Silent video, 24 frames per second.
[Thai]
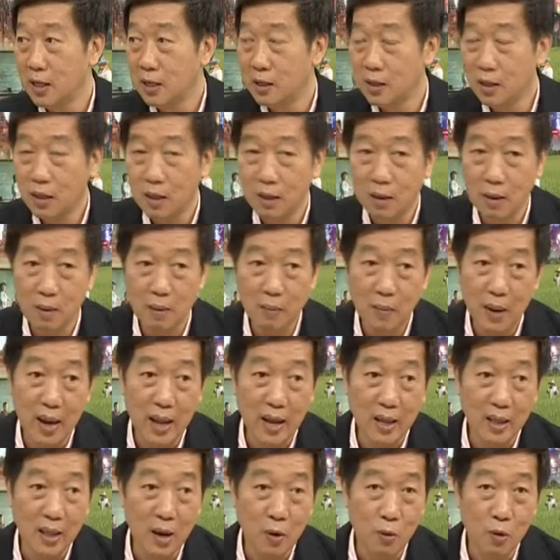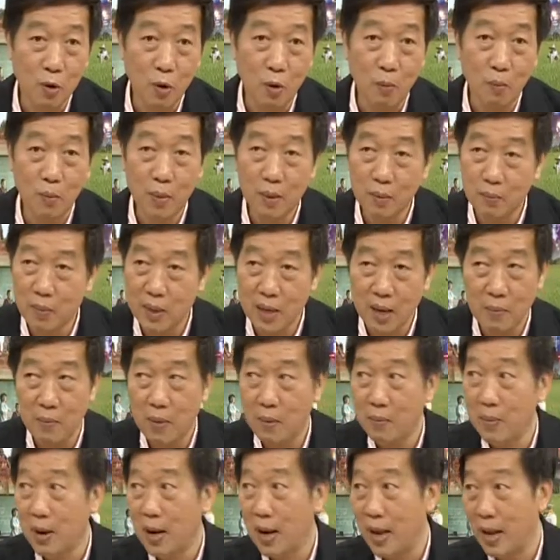ซีดมะเร็งเต้านมไม่ใช่
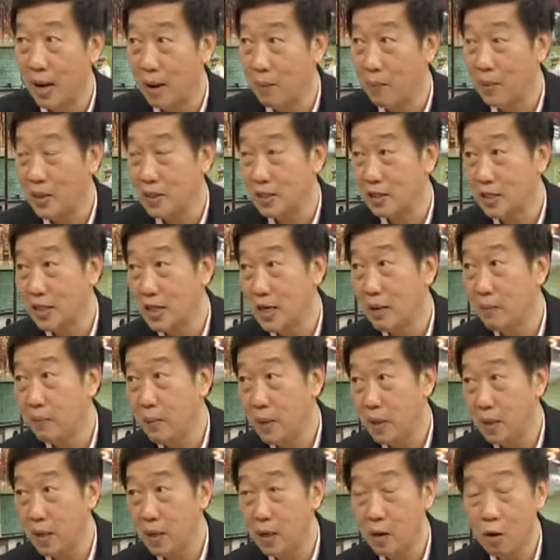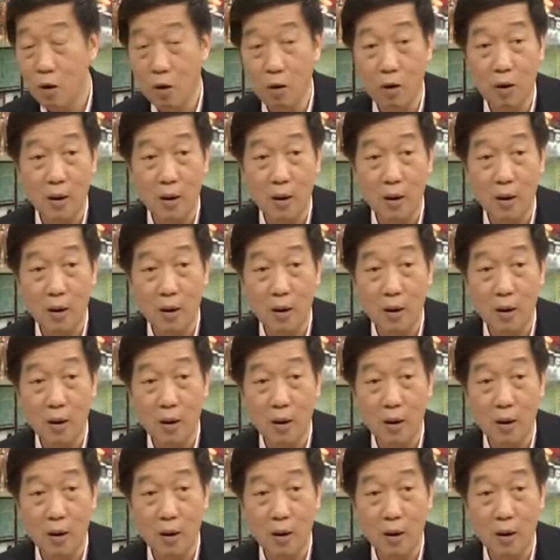เป็นมะเร็งอ่ะเป็นซีดเป็นเนื้